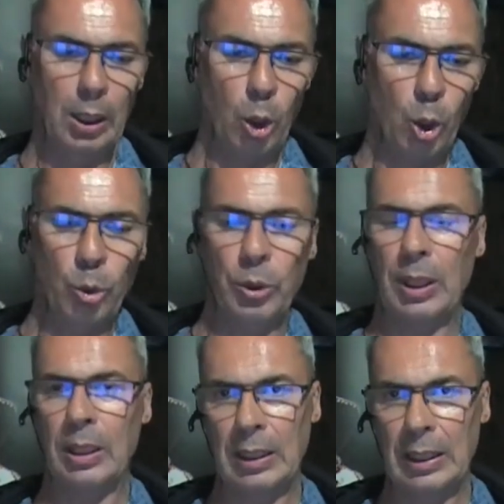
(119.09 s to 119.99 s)

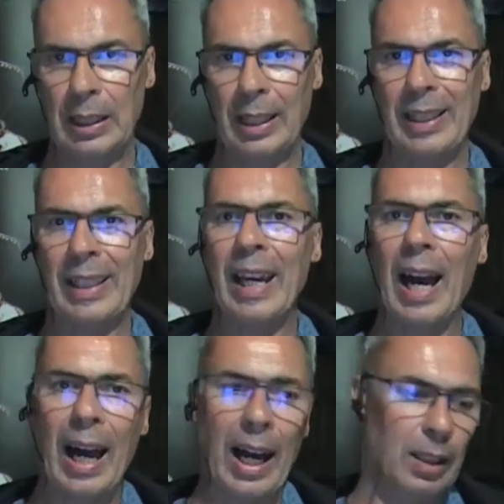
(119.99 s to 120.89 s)
contadina che
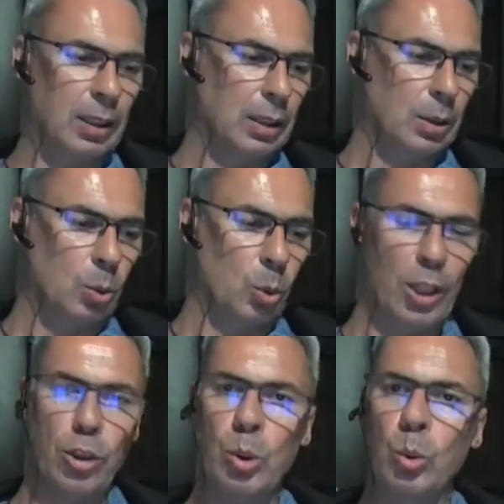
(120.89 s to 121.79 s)
ha una
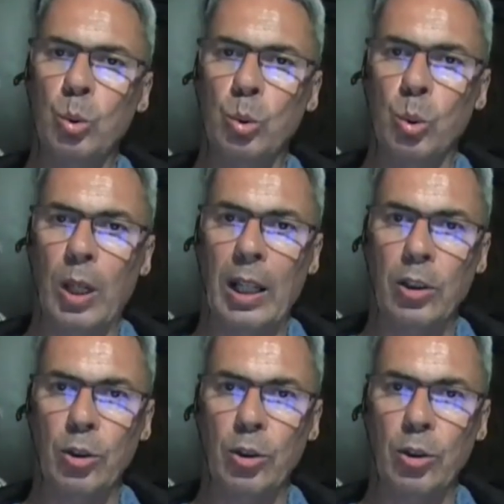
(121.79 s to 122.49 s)
struttura